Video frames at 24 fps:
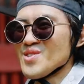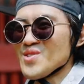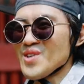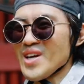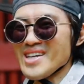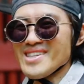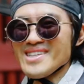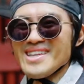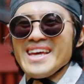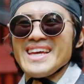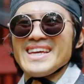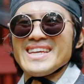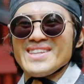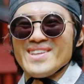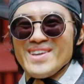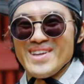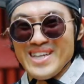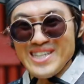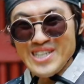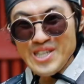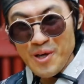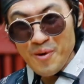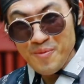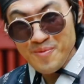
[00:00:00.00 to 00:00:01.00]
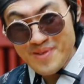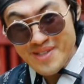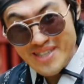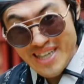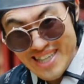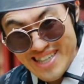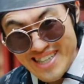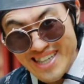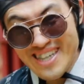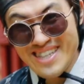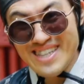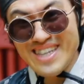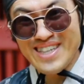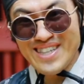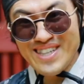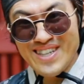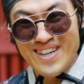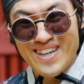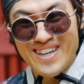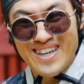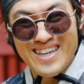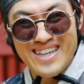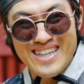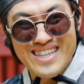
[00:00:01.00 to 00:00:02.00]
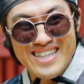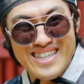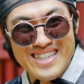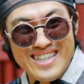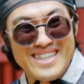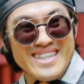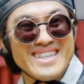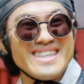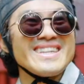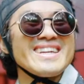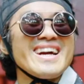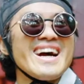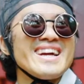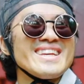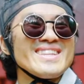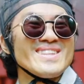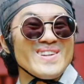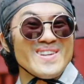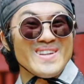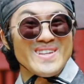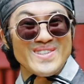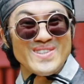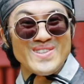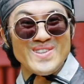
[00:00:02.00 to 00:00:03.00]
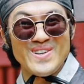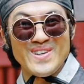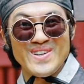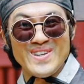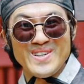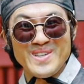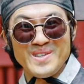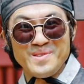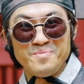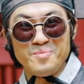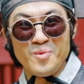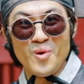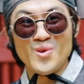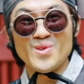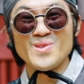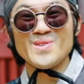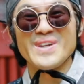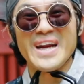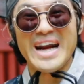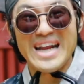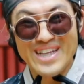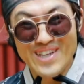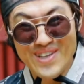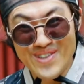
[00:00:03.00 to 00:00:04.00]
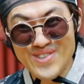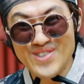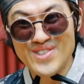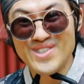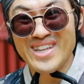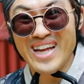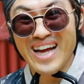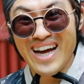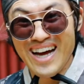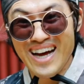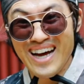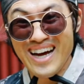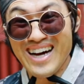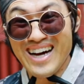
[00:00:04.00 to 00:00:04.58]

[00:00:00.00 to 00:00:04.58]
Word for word: 최근에 인터넷이 업그레이드가 돼서 이 기가 인터넷으로 모두 깔려 쓰다.